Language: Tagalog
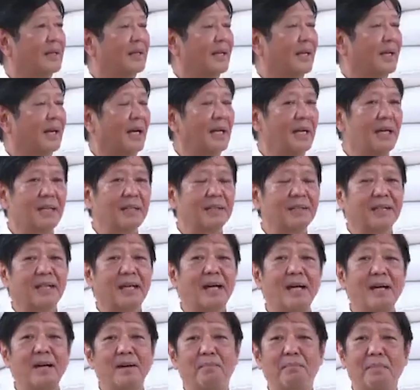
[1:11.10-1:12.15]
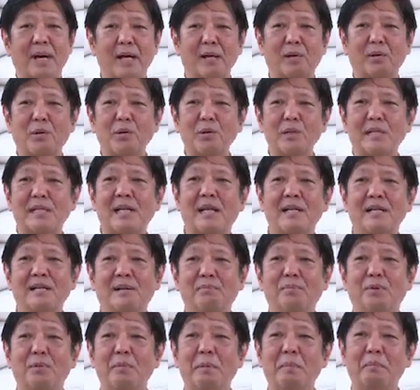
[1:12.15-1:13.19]
Kaya uh, ah, Marcos lang ang
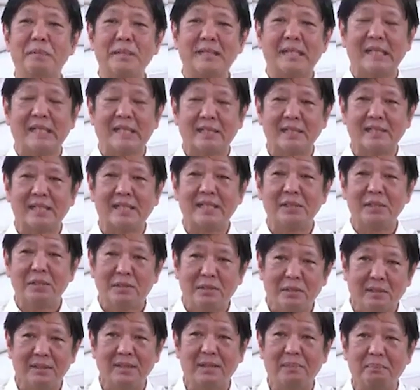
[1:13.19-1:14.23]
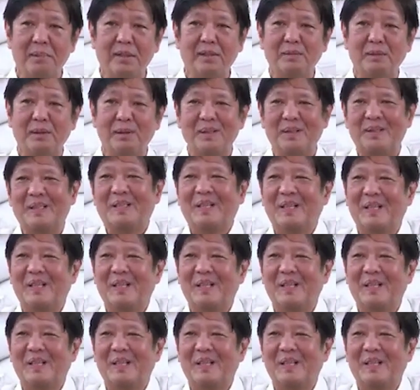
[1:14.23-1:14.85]
bumibisita sa inyo na Pangulo.